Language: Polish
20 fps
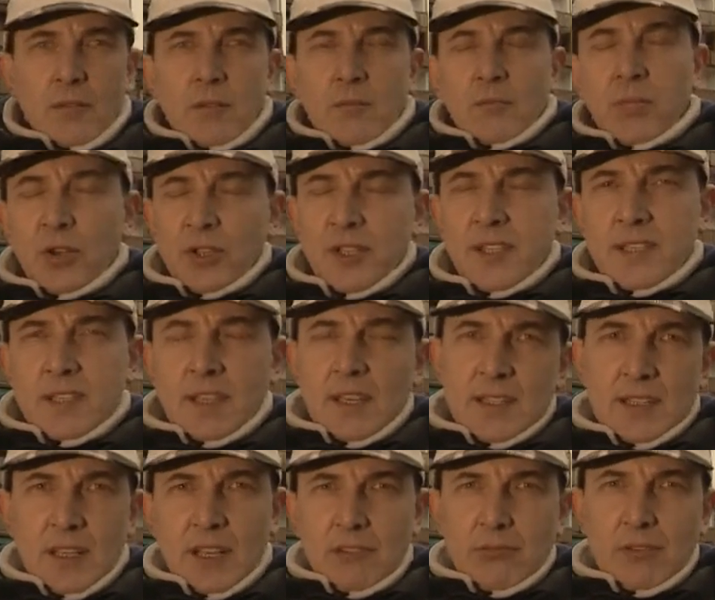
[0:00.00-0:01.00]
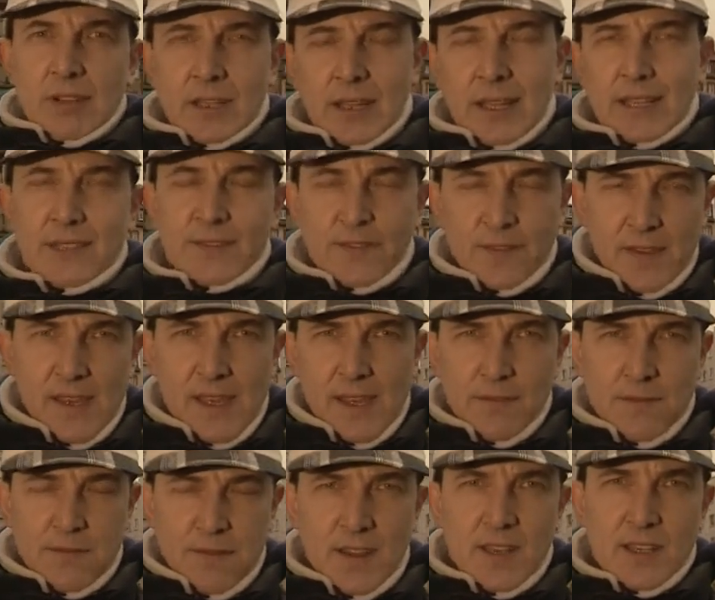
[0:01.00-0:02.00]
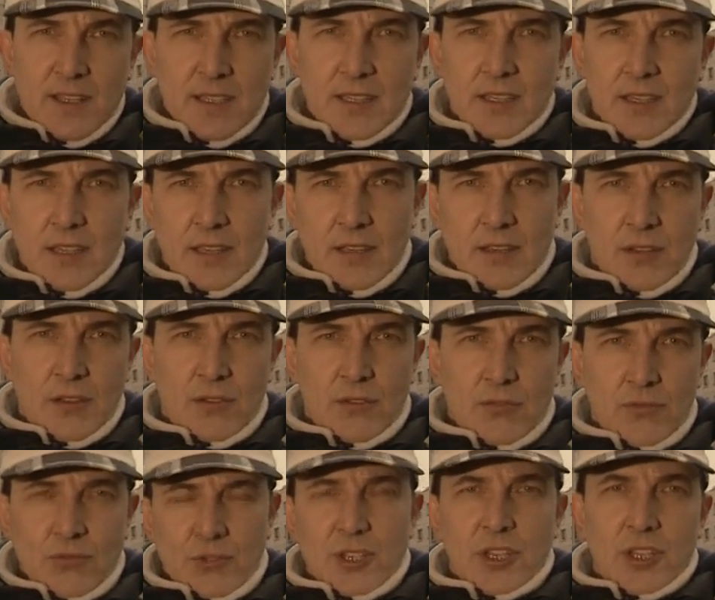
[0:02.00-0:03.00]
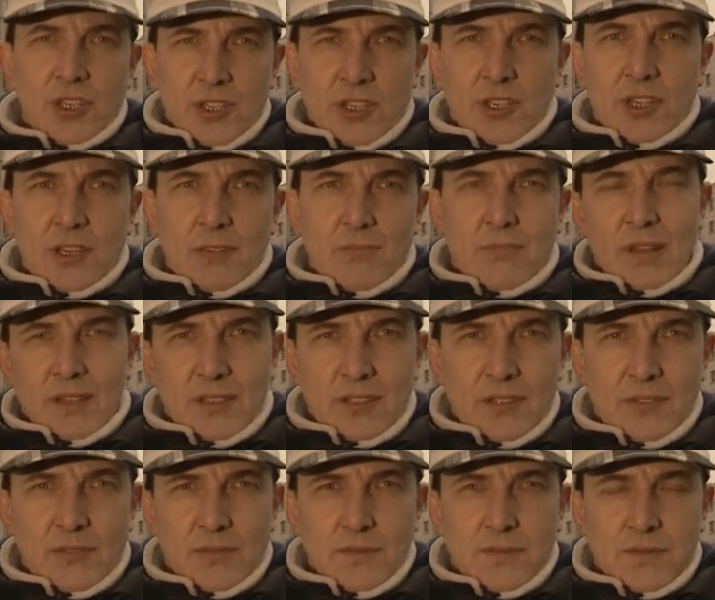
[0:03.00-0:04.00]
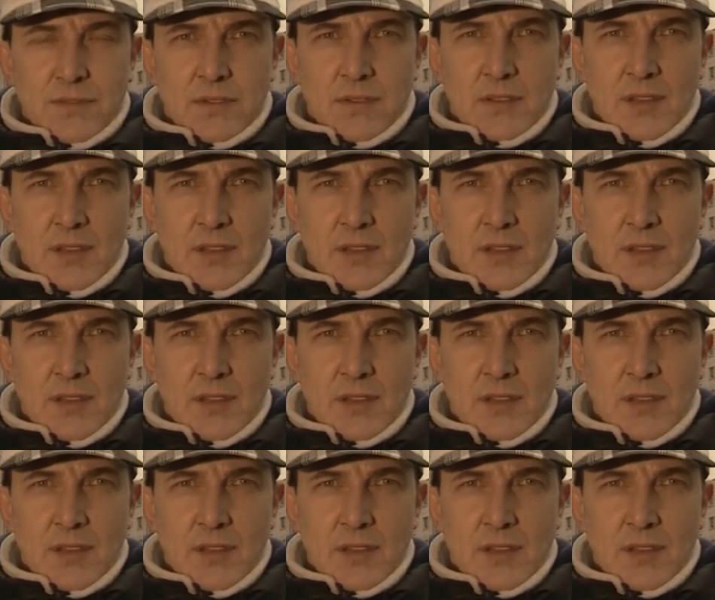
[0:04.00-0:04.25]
Policja zakłada dwie wersje ucieczki bandytów.